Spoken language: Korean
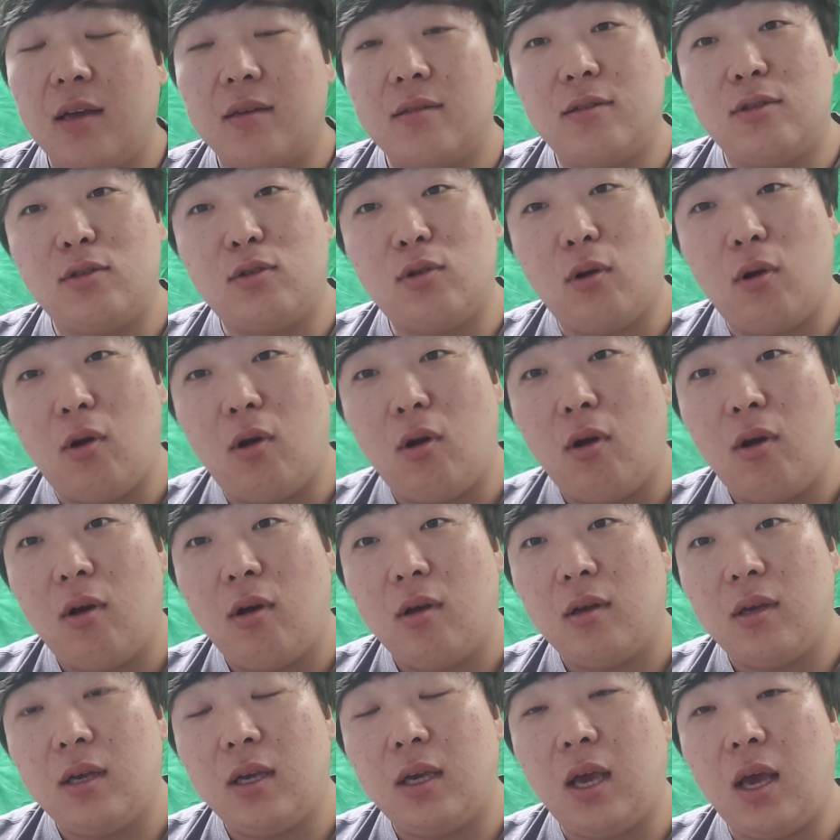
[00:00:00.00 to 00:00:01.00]
그죠?
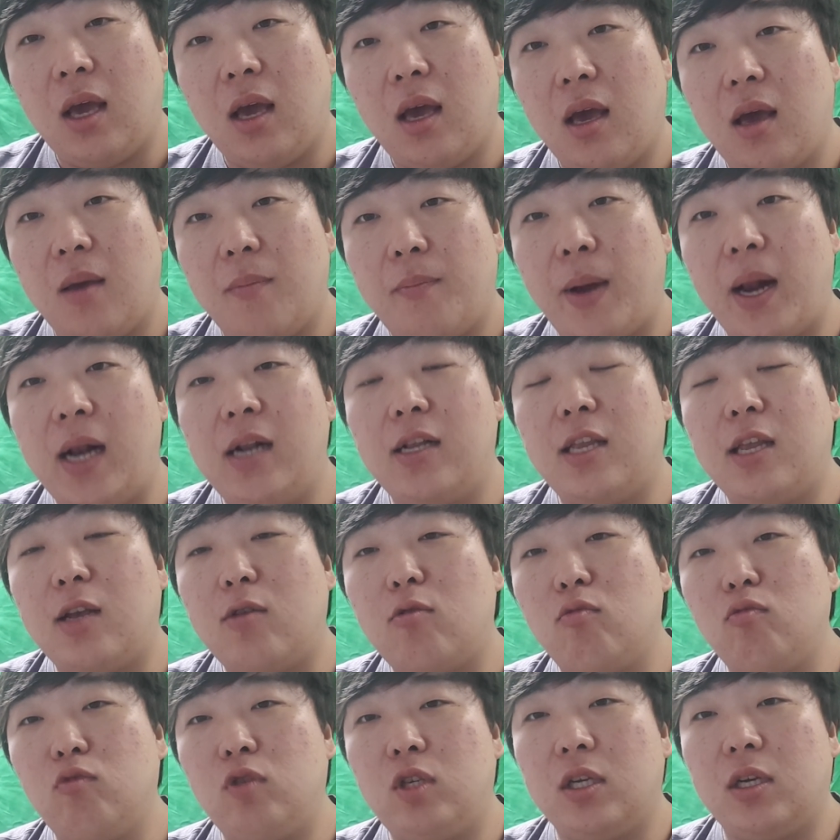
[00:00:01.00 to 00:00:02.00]
이게 발
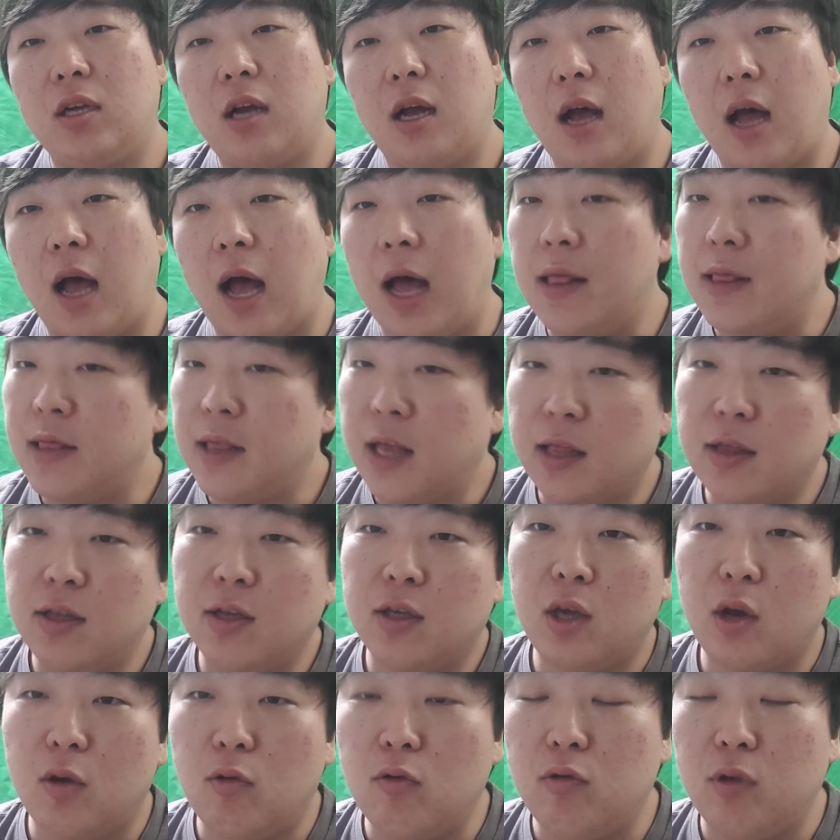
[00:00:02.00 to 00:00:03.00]
뒤꿈치가 안
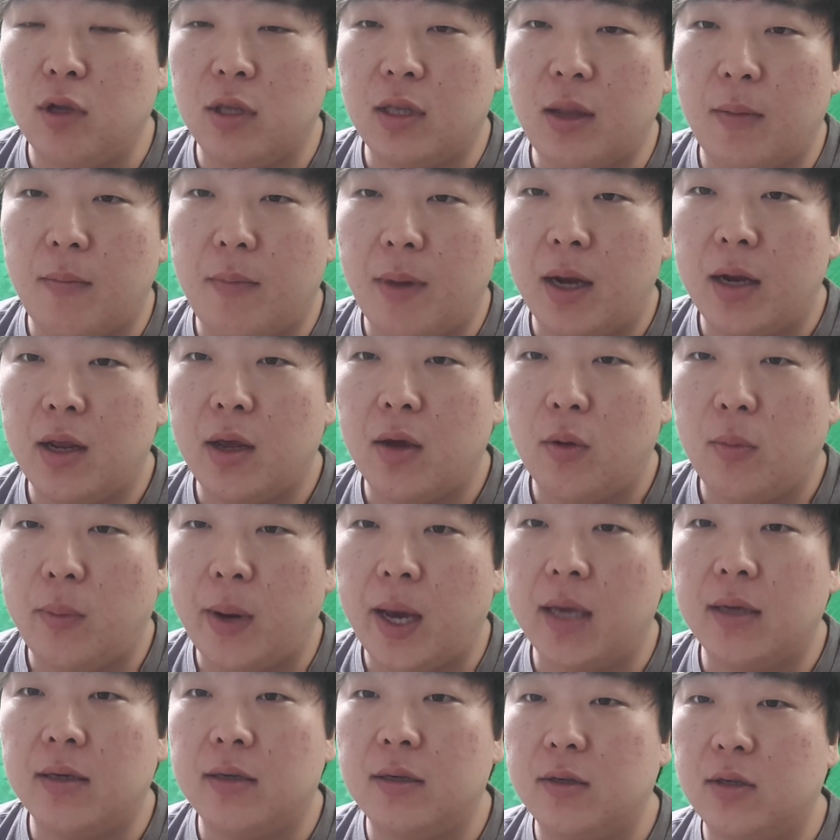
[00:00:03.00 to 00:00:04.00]
닿는 경우도 있단 말이에요.
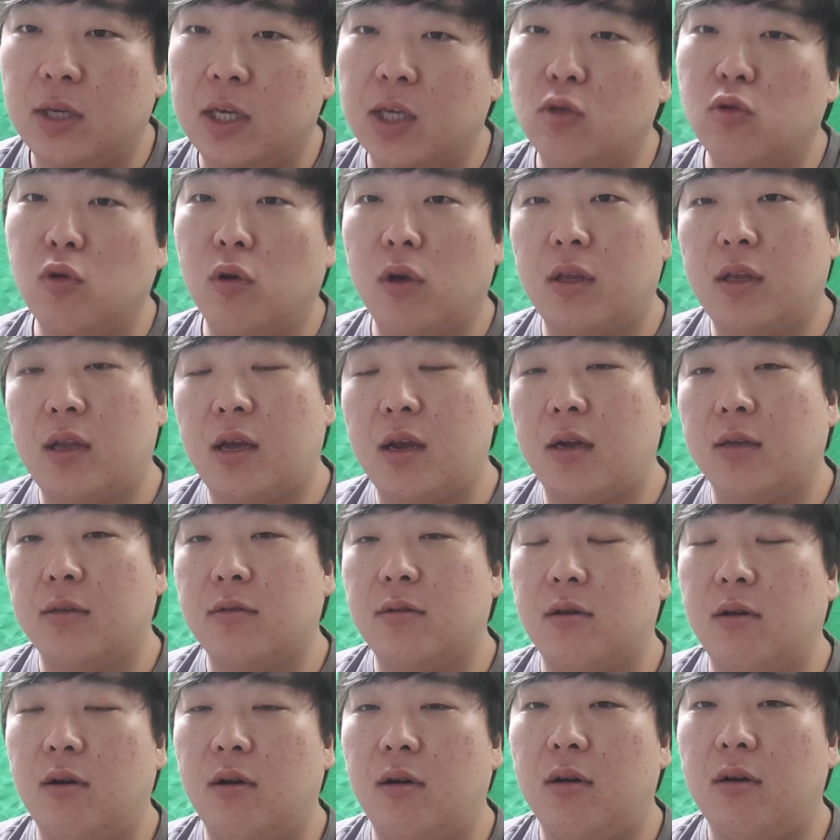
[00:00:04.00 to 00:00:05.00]
바이크 기종에
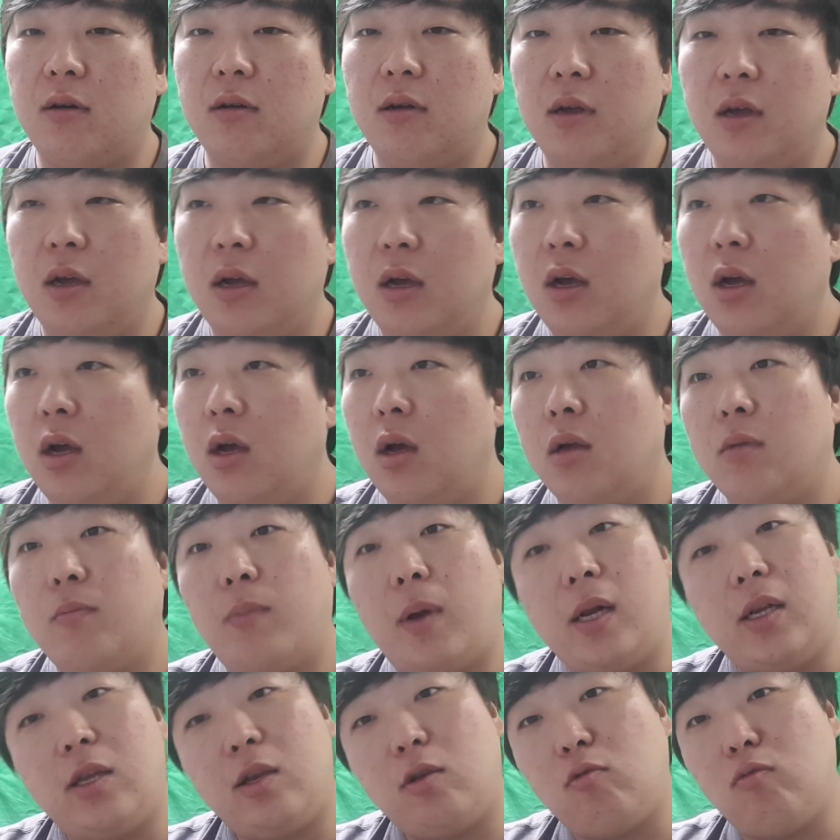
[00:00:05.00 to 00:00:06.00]
따라서
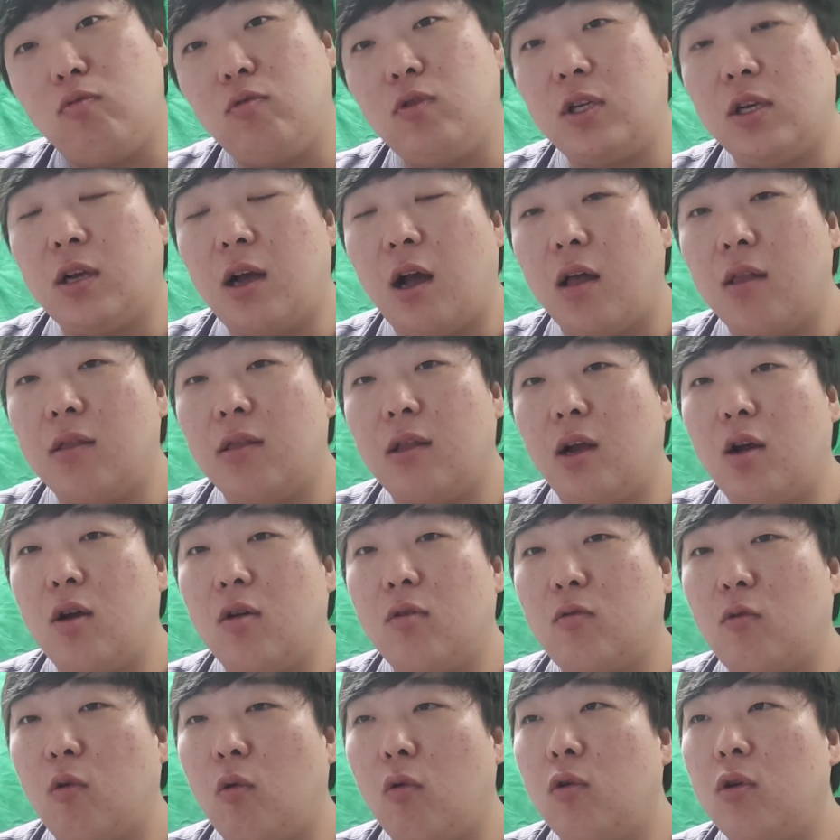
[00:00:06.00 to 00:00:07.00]
발 뒤꿈치가 안
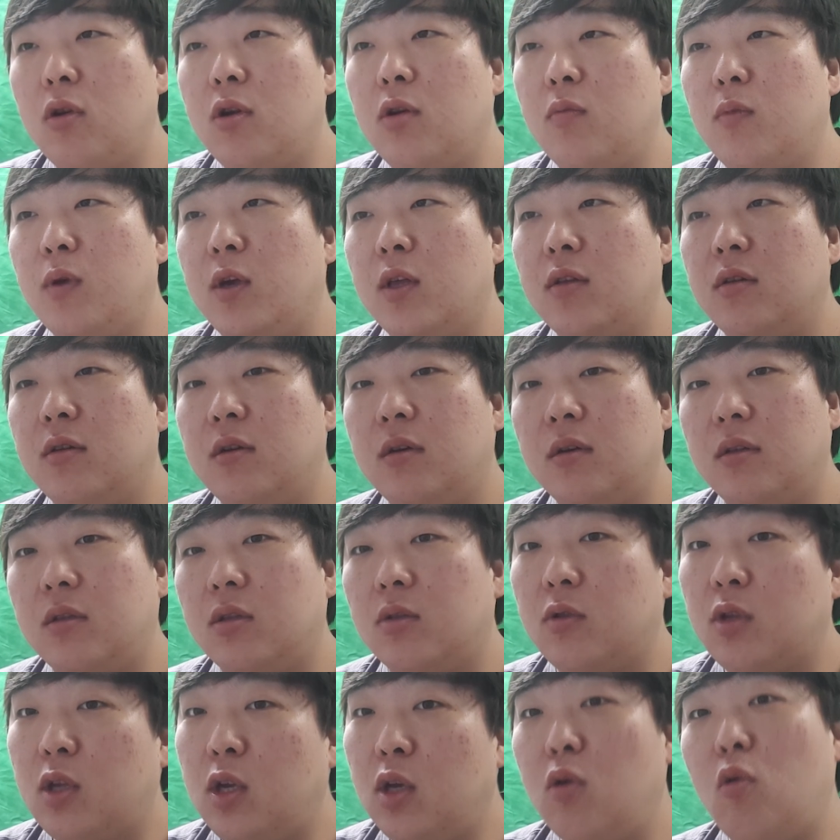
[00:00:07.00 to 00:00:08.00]
닿았고
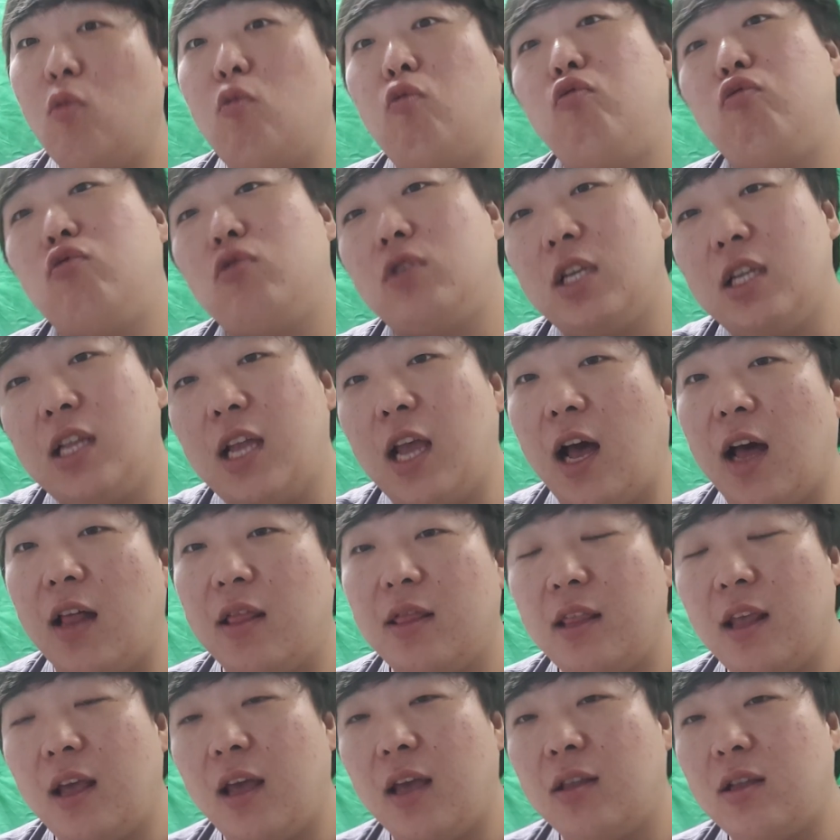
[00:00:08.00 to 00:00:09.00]
이러면은 뒤로 후진이
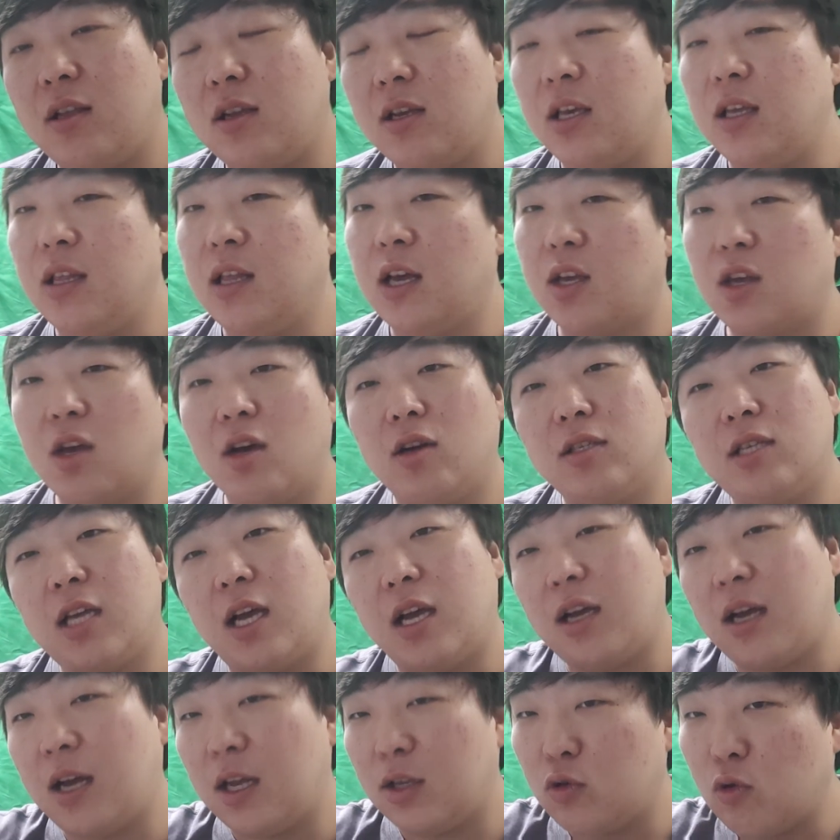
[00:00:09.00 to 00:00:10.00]
안 돼. 특히나
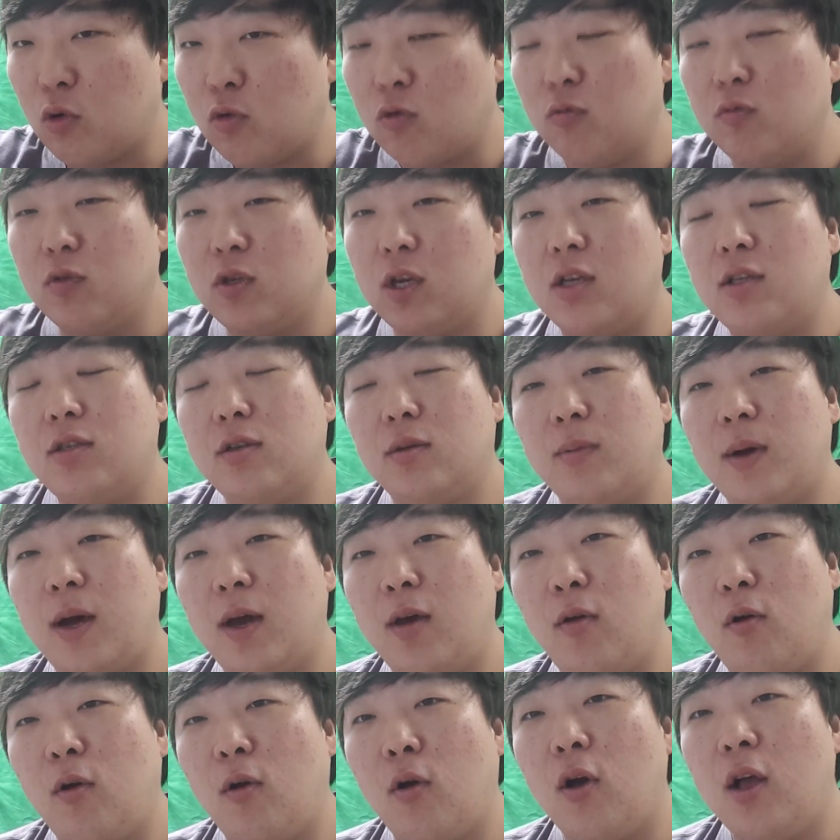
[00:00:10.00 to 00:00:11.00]
경사가 조금 져 있어
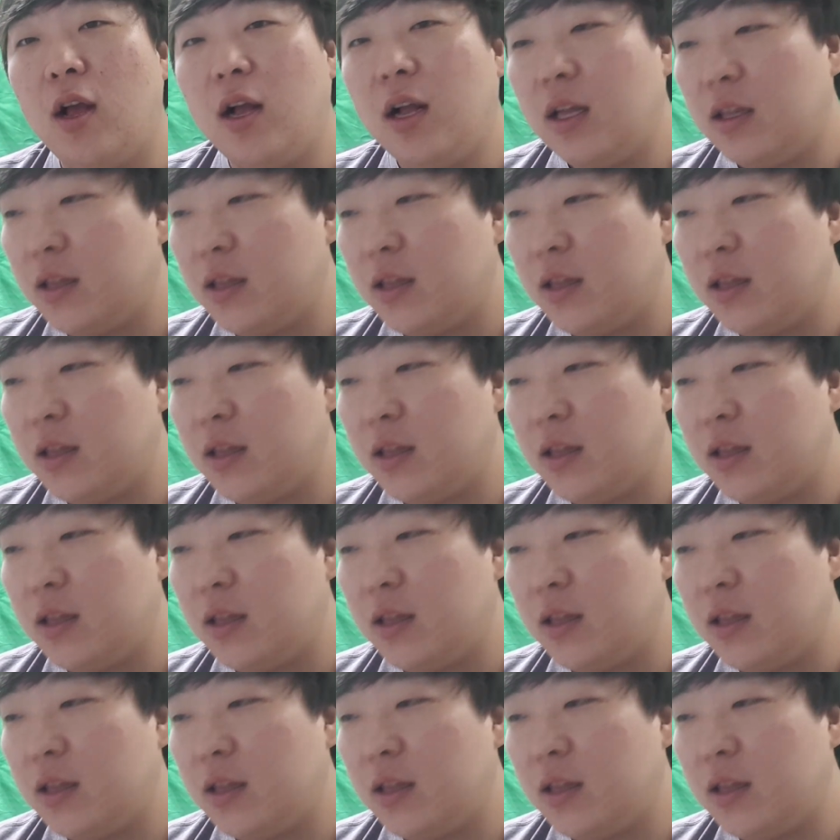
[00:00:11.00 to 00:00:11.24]
봐요.